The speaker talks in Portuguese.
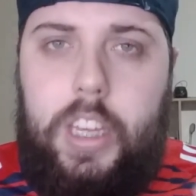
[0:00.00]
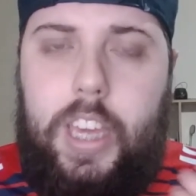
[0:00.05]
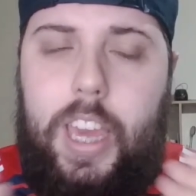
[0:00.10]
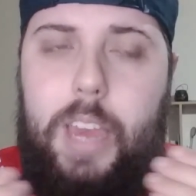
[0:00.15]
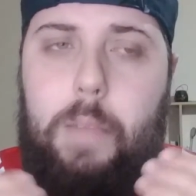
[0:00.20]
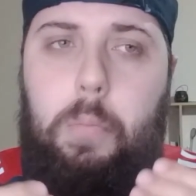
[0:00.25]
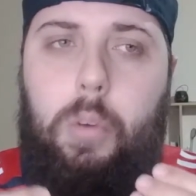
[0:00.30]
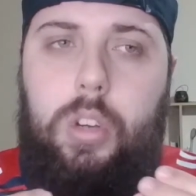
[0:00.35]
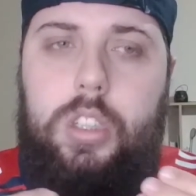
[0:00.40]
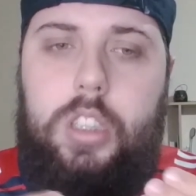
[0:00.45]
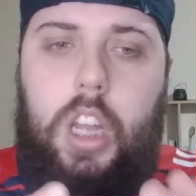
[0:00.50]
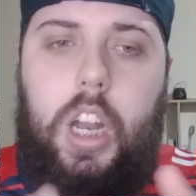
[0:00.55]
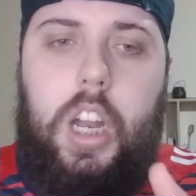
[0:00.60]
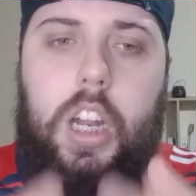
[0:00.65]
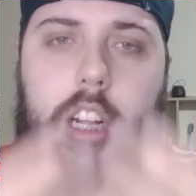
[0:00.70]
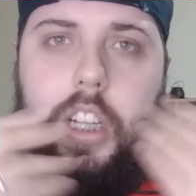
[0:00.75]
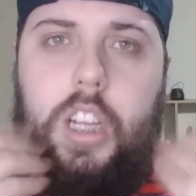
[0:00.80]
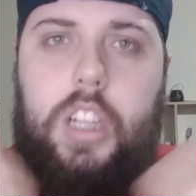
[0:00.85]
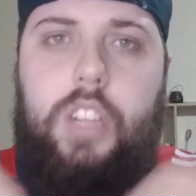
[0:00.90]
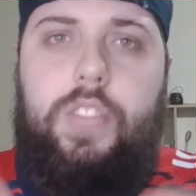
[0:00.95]
que é mostrando
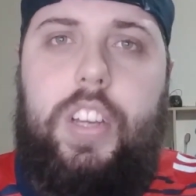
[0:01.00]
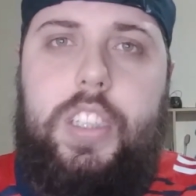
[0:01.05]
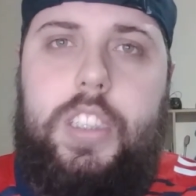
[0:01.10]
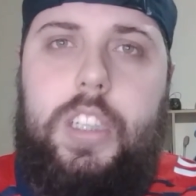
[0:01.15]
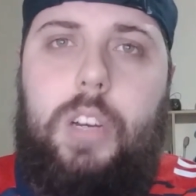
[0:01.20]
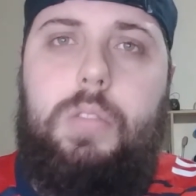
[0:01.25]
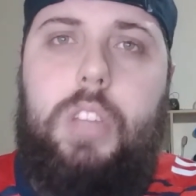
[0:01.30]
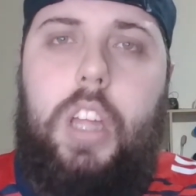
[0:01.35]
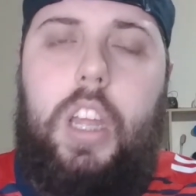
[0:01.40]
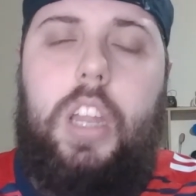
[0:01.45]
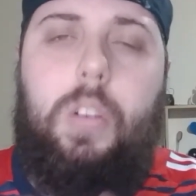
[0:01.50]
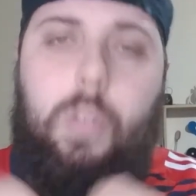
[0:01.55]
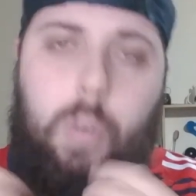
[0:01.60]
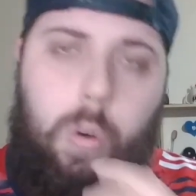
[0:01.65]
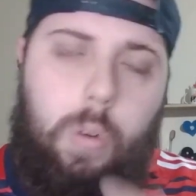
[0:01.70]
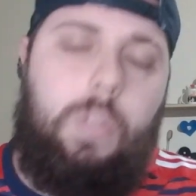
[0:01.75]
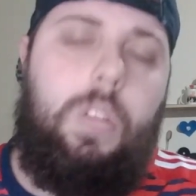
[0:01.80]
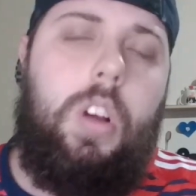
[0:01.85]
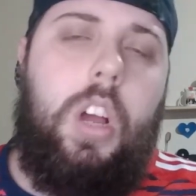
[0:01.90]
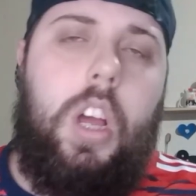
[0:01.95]
a insatisfação dele
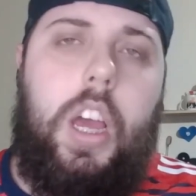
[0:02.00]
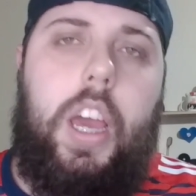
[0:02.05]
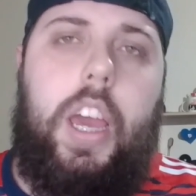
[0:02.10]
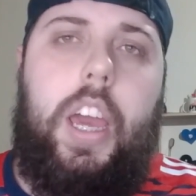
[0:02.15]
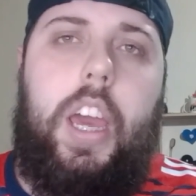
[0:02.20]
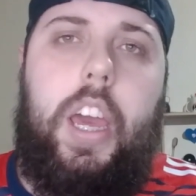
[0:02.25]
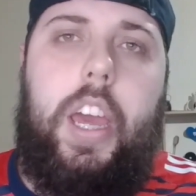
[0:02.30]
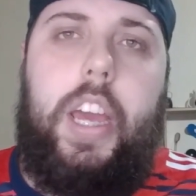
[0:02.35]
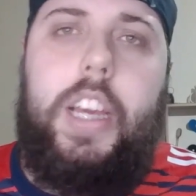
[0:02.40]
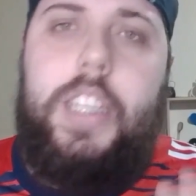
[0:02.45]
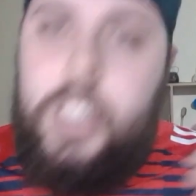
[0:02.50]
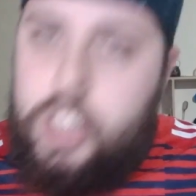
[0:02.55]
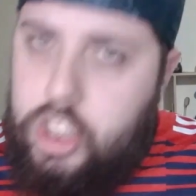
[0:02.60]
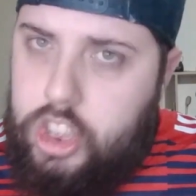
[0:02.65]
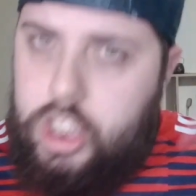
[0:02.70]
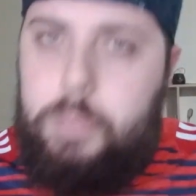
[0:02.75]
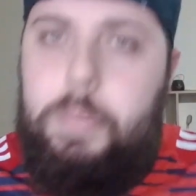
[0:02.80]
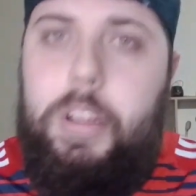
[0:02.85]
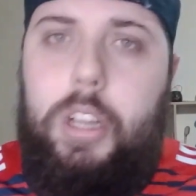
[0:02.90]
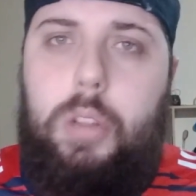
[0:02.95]
com é, esse
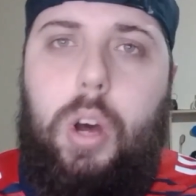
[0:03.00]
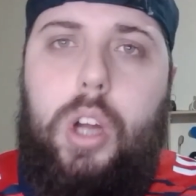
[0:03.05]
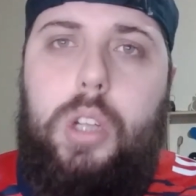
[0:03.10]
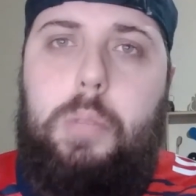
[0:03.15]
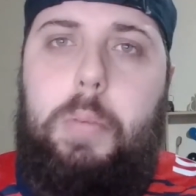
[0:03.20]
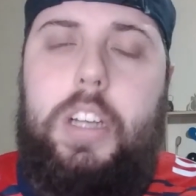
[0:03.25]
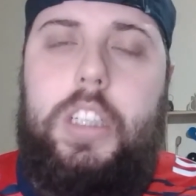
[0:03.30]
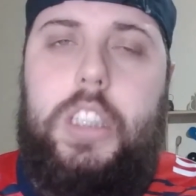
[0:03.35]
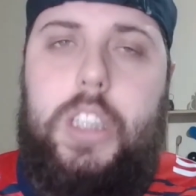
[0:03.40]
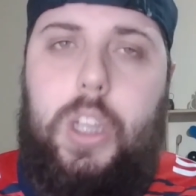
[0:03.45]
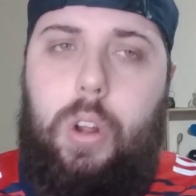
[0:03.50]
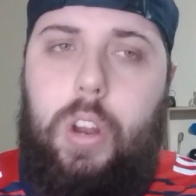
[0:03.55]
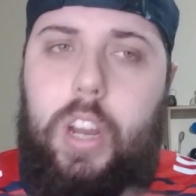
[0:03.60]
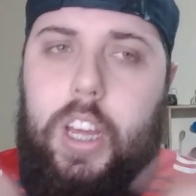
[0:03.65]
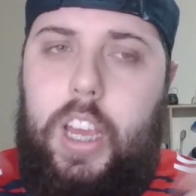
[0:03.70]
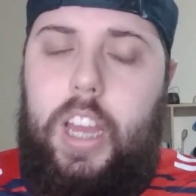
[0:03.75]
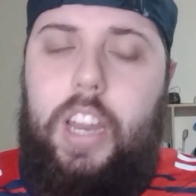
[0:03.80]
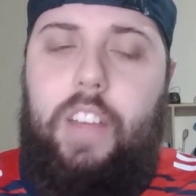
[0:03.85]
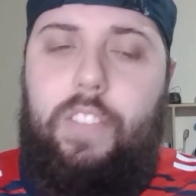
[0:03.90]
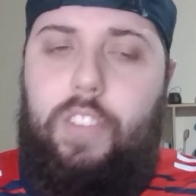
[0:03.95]
time atual do
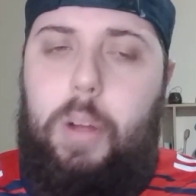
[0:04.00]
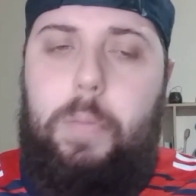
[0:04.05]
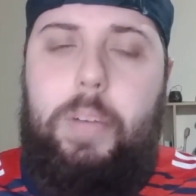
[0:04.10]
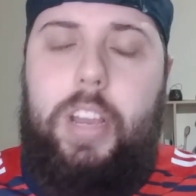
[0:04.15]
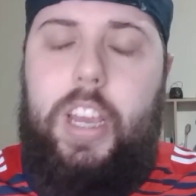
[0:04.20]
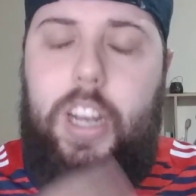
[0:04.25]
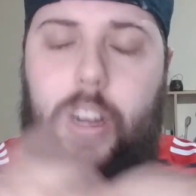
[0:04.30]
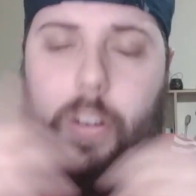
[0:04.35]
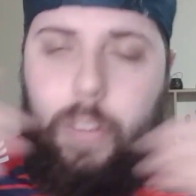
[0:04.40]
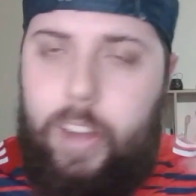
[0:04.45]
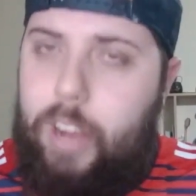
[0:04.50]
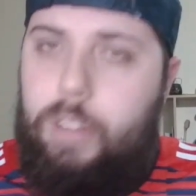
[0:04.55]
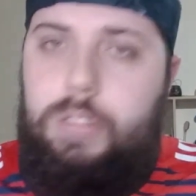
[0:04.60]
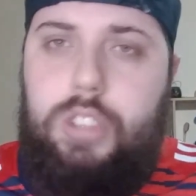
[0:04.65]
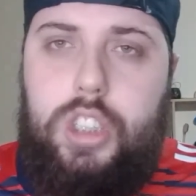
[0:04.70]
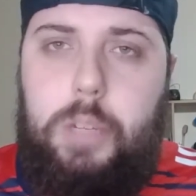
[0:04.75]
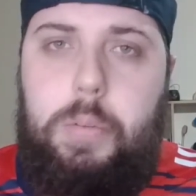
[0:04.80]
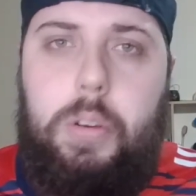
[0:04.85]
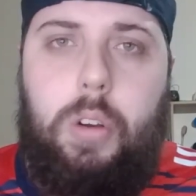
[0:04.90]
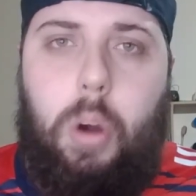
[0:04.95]
Barcelona, que ele informa que não é um
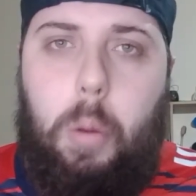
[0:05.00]
time